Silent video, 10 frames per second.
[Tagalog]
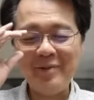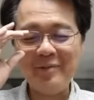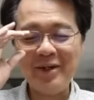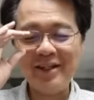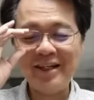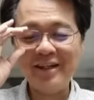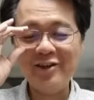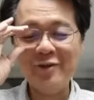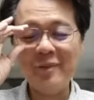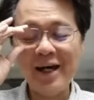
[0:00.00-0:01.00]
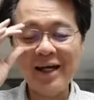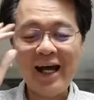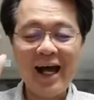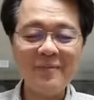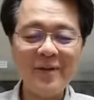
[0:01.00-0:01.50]
number three,
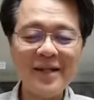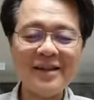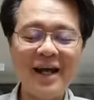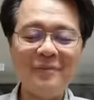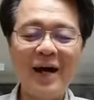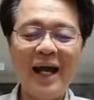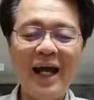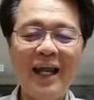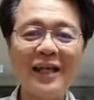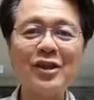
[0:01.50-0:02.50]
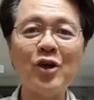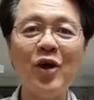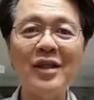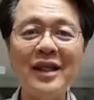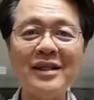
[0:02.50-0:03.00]
gumagamit ng mga
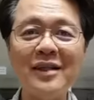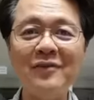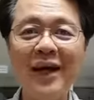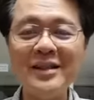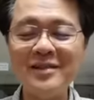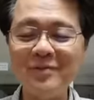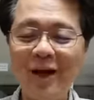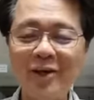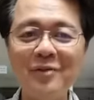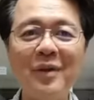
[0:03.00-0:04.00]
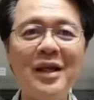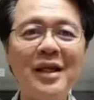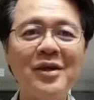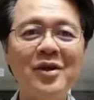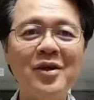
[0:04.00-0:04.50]
electronic device bago
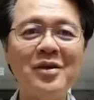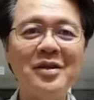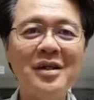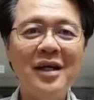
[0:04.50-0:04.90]
maligo